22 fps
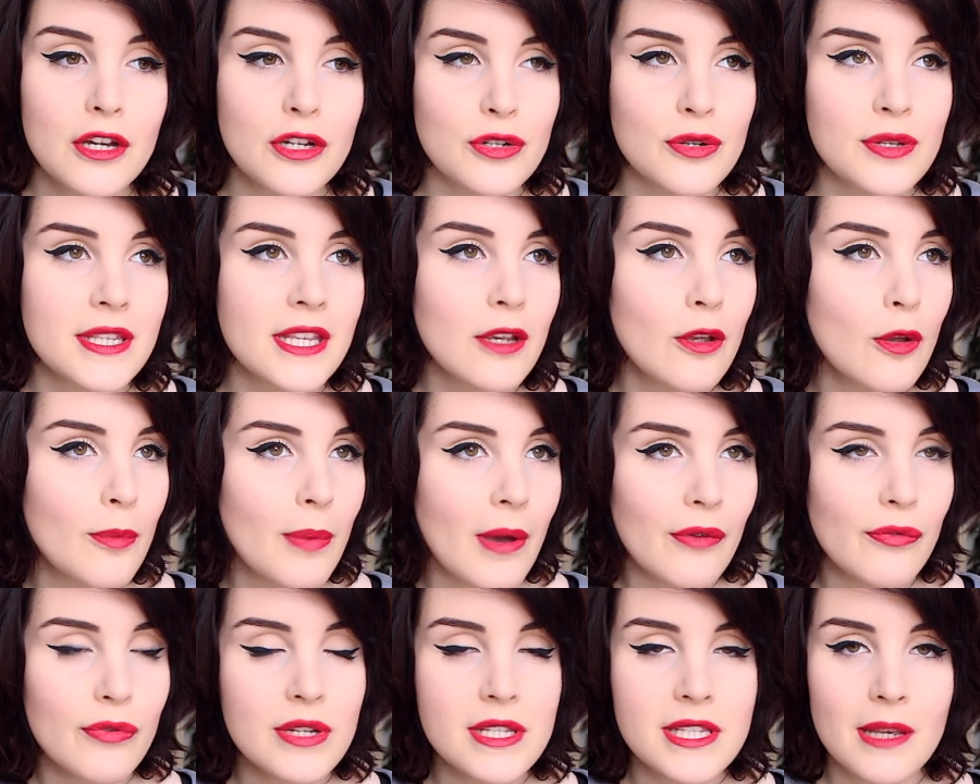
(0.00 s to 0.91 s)
Je sais que
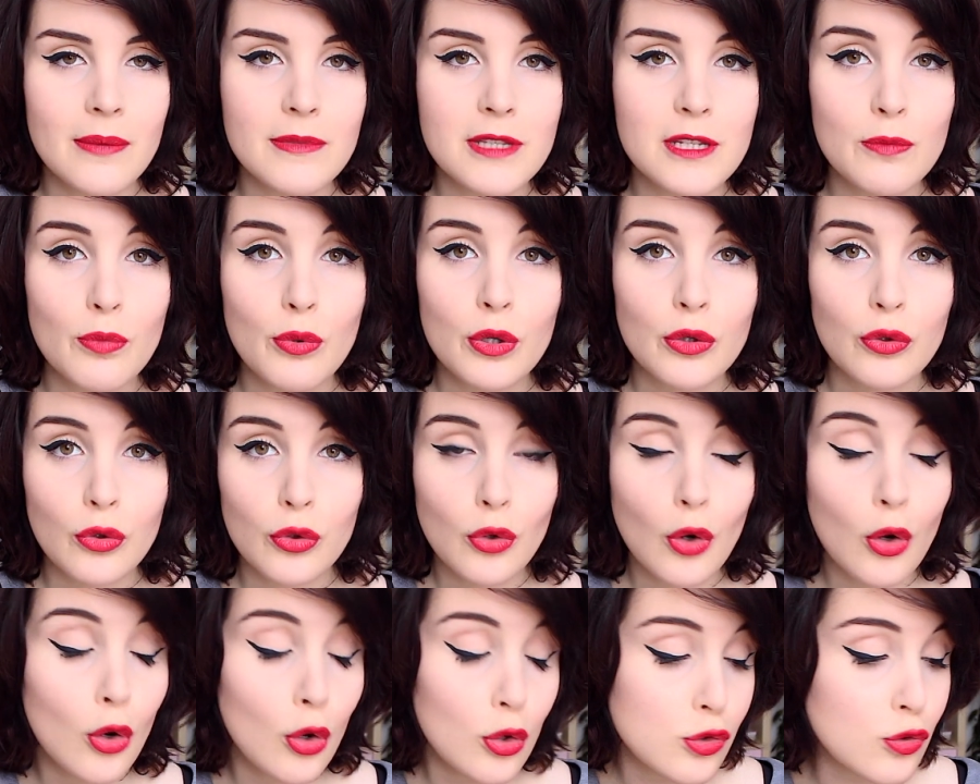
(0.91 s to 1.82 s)
parfois c'est un petit peu
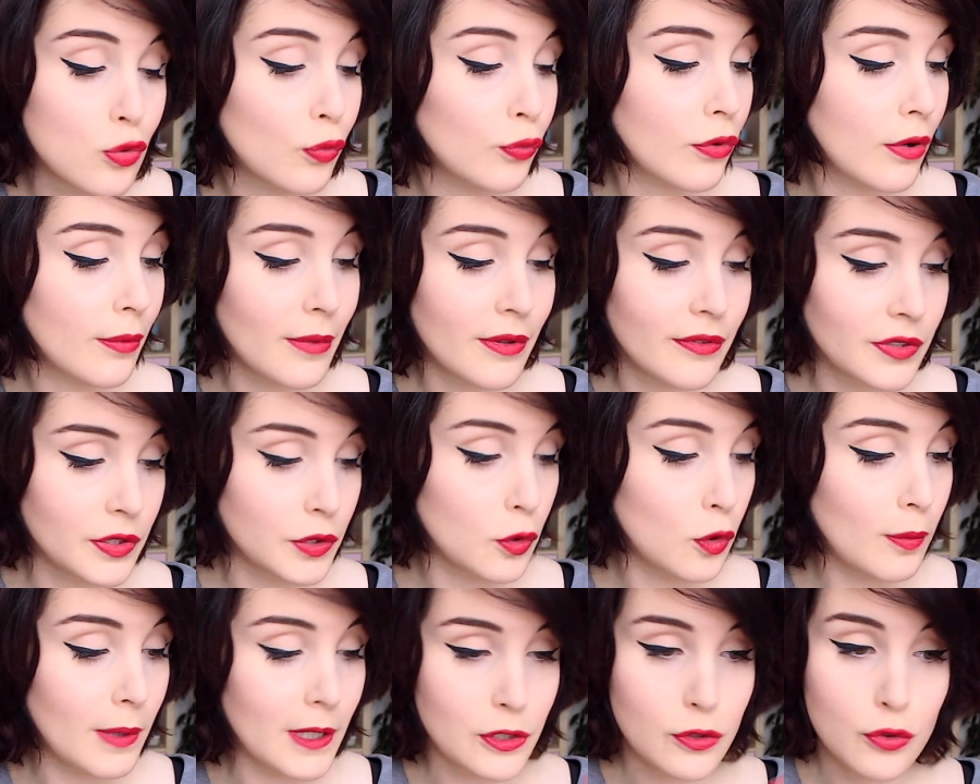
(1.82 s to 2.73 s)
étonnant lorsqu'on voit mes
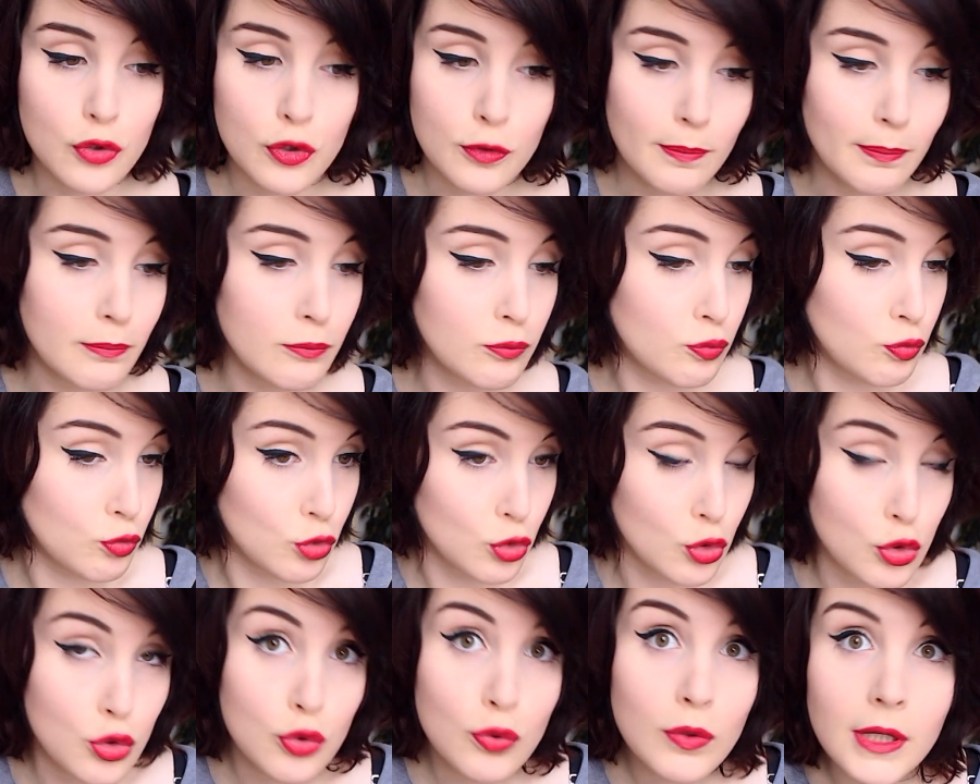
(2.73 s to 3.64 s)
vidéos parce que je
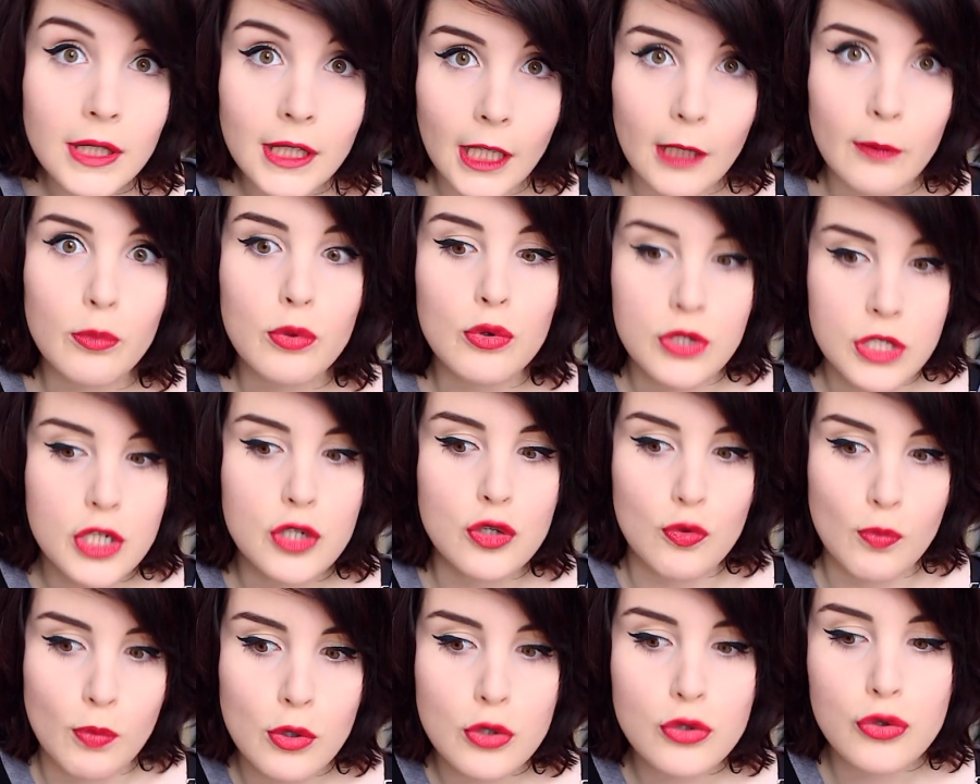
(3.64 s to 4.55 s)
je suis très posée,
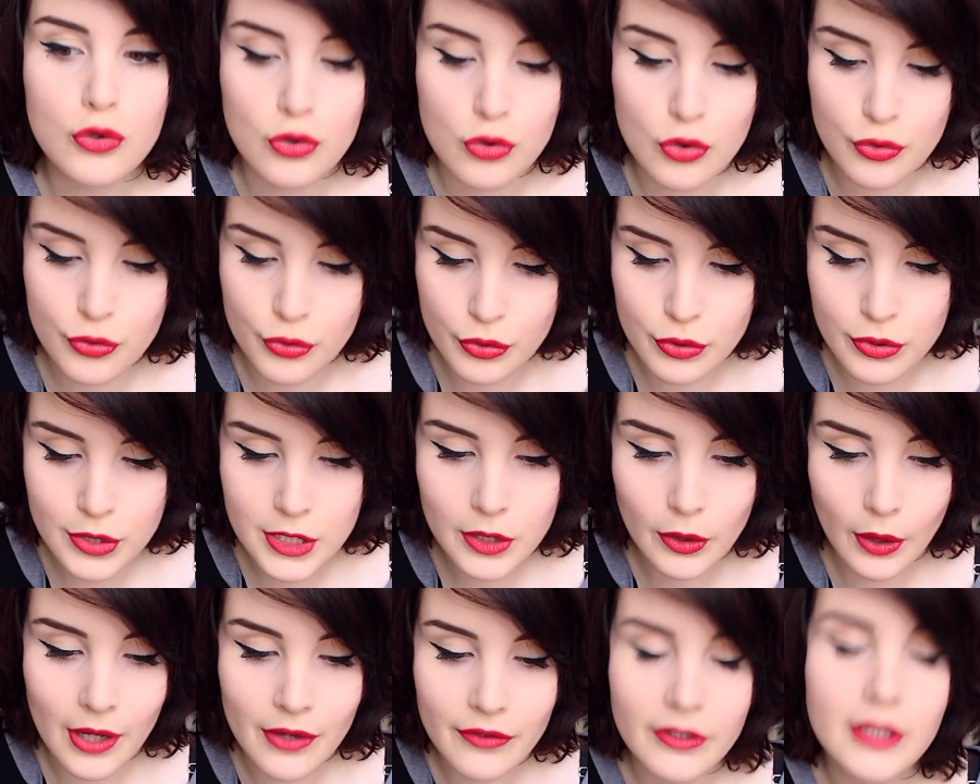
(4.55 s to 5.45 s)
je pense que je le suis
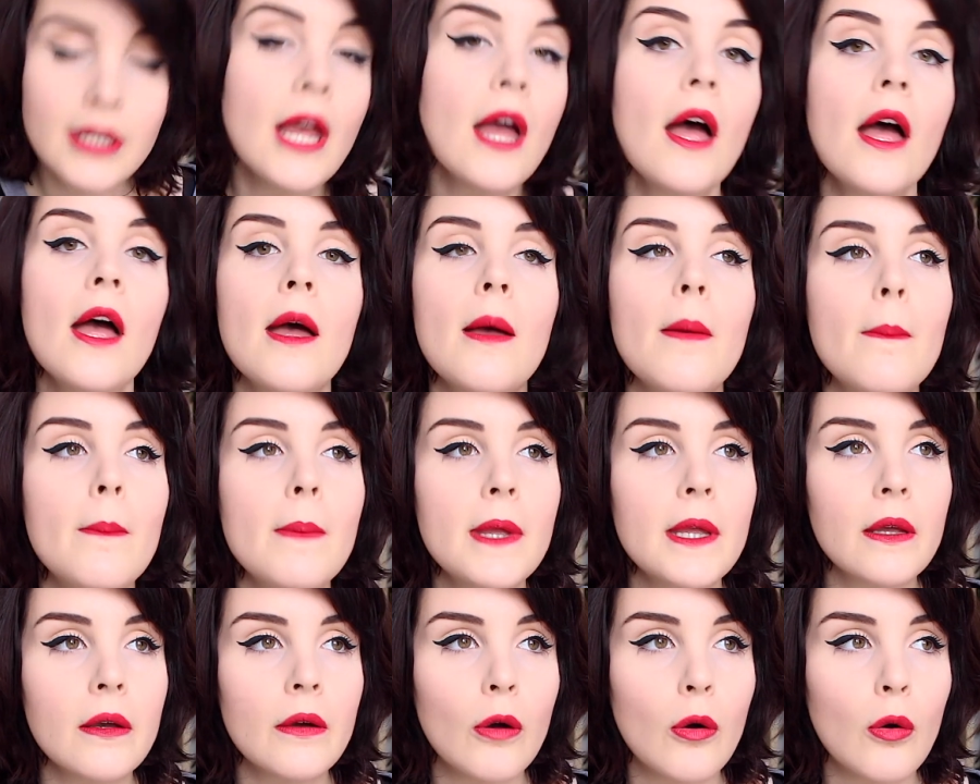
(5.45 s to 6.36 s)
aussi dans la vie,
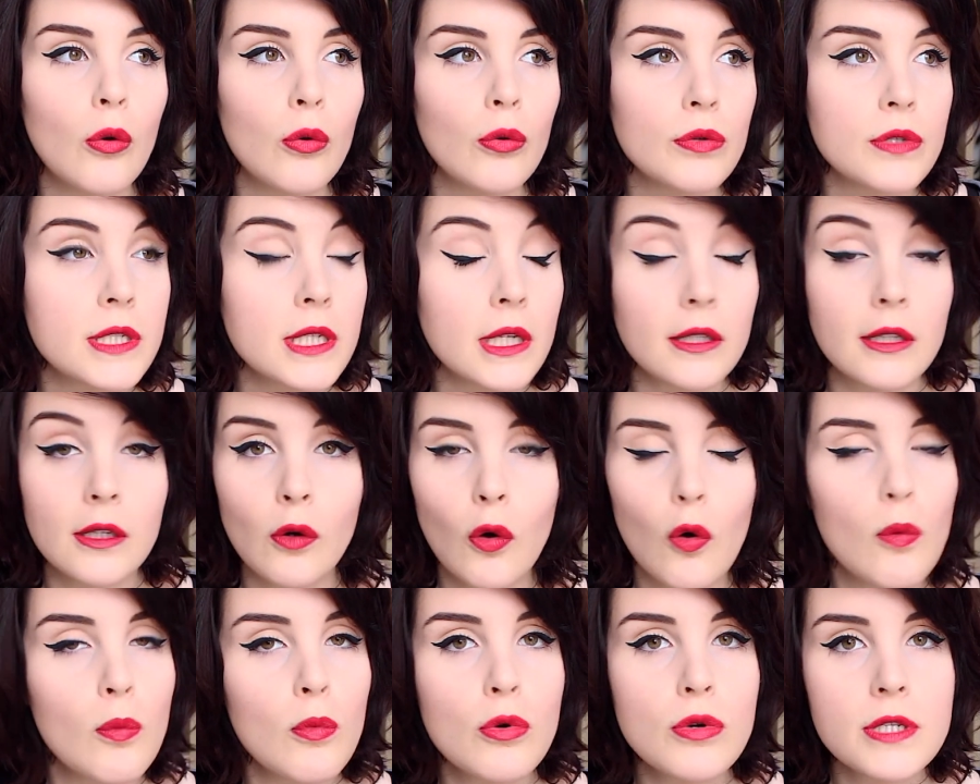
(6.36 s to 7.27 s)
mais euh, dire des
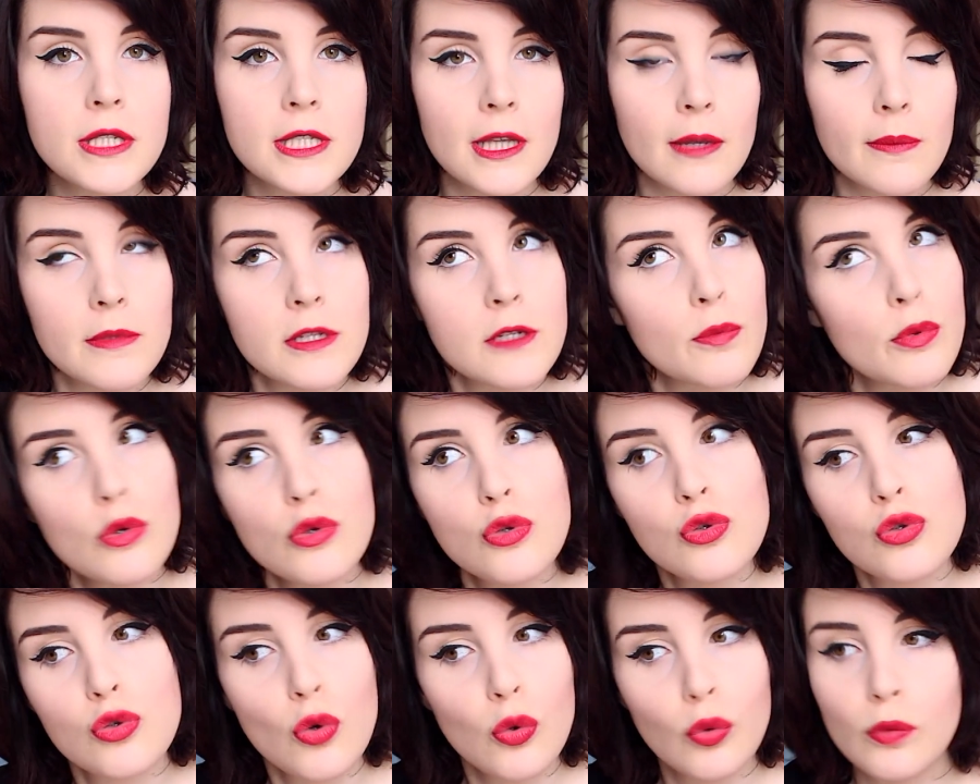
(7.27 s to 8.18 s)
gros mots c'est un petit peu
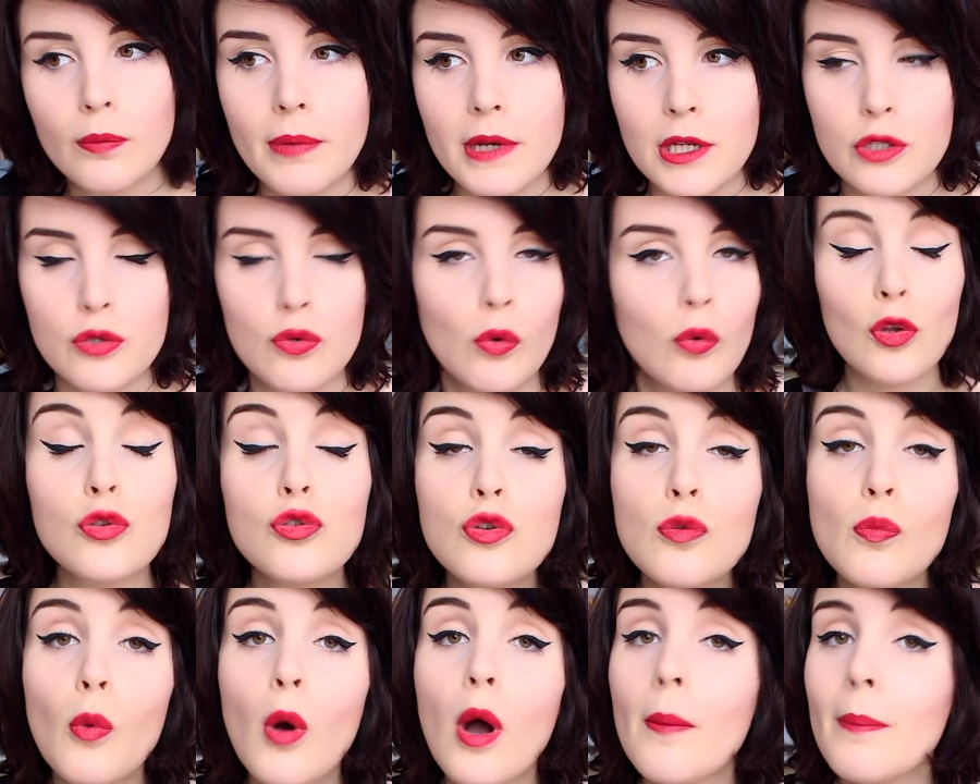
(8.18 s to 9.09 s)
une seconde passion.
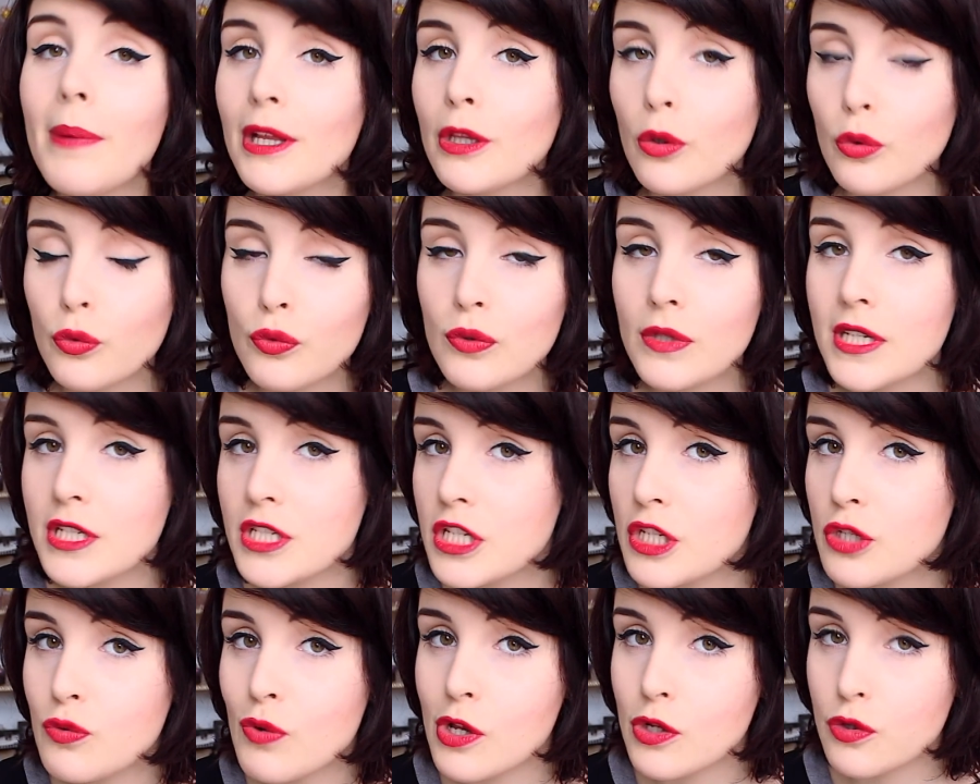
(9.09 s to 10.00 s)
Du moins pas dans toutes les
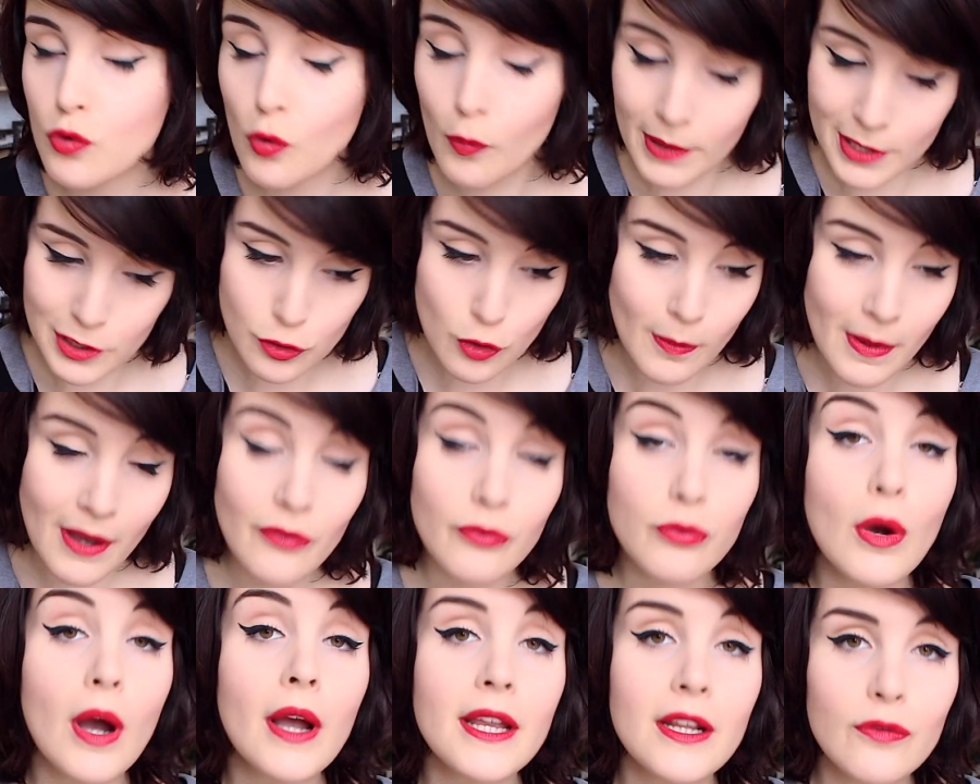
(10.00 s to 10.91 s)
situations parce que
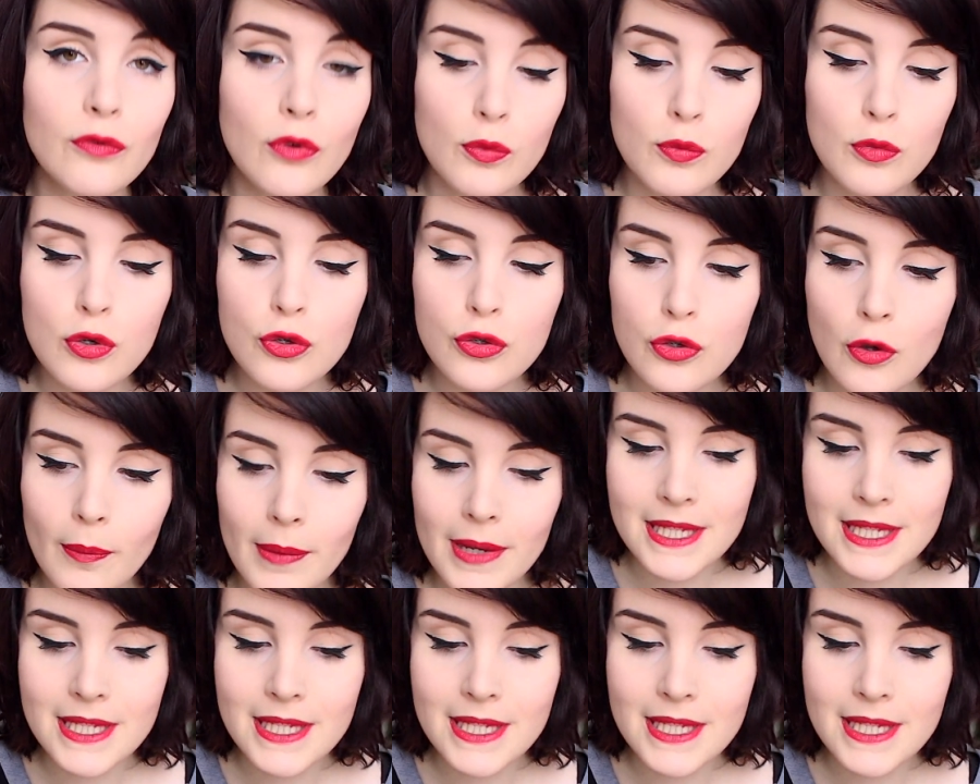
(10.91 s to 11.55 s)
parfois il vaut mieux s'en